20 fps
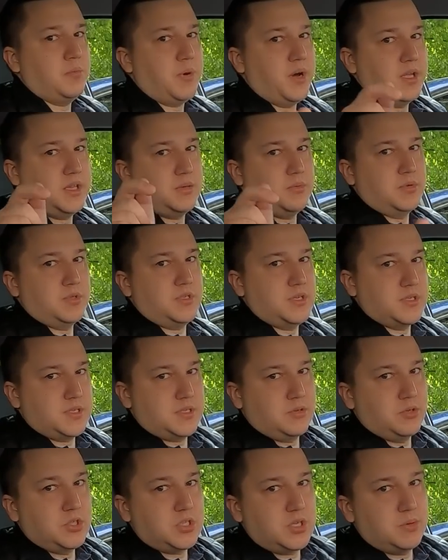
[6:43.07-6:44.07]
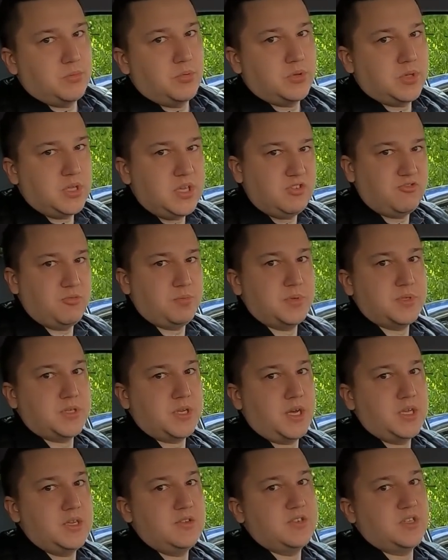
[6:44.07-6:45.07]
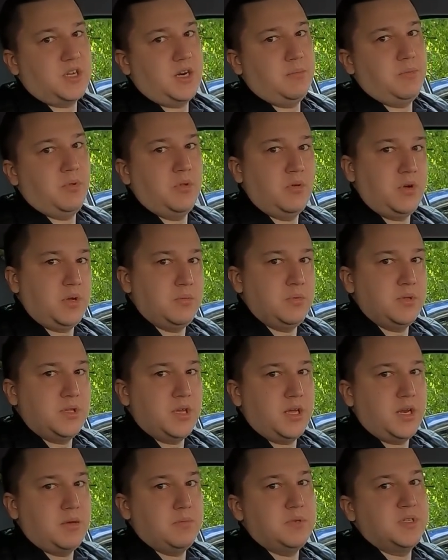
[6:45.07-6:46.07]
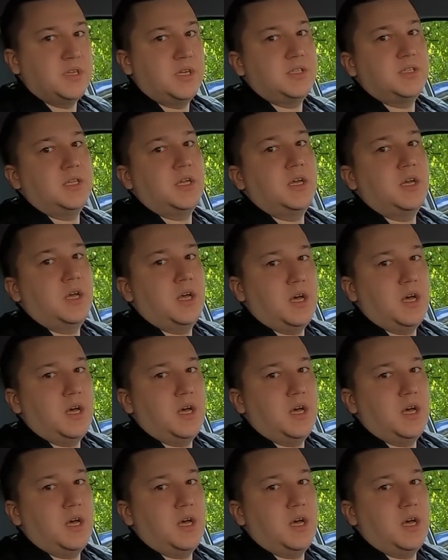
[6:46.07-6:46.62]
Поэтому все ссылочки будут на них в описании, закрепленном комментарии, обязательно